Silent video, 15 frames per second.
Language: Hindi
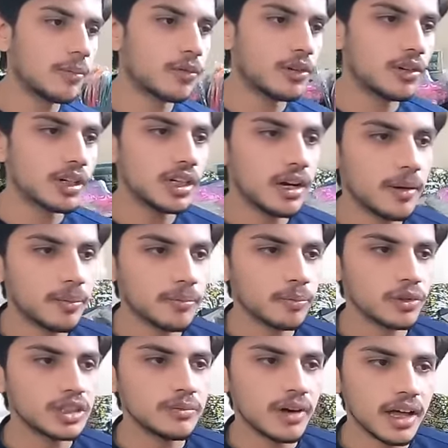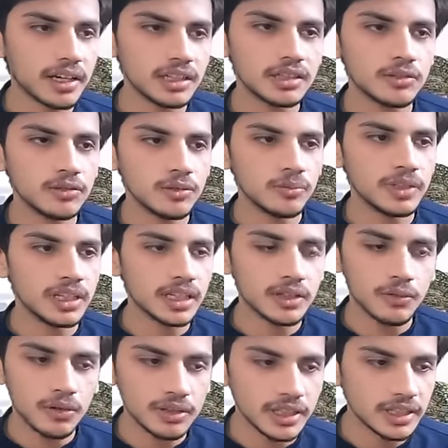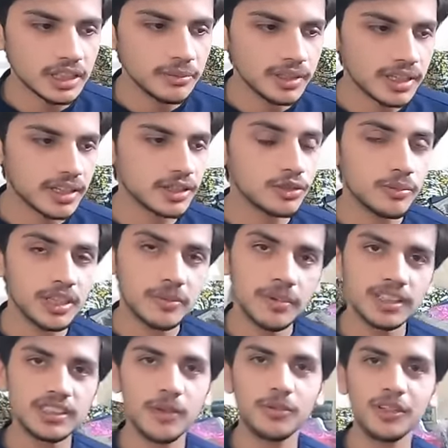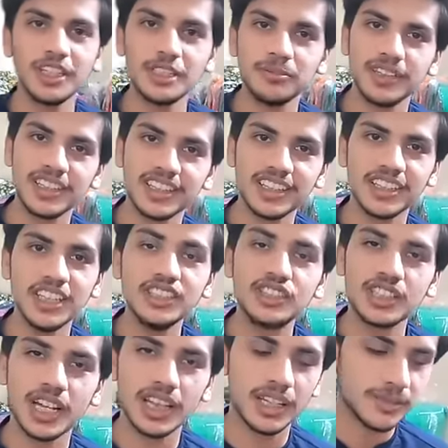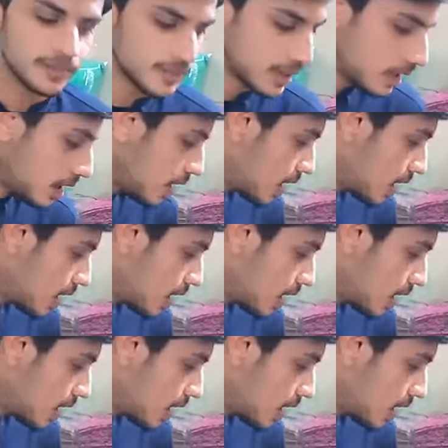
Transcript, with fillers: आपको कि आप पूरी मार्केट क्यों मिलेंगे वो रेट नहीं मिलेंगे जो मेरे पास अच्छा आपको रेट मिलेंगे चले फिर दिखाएं जी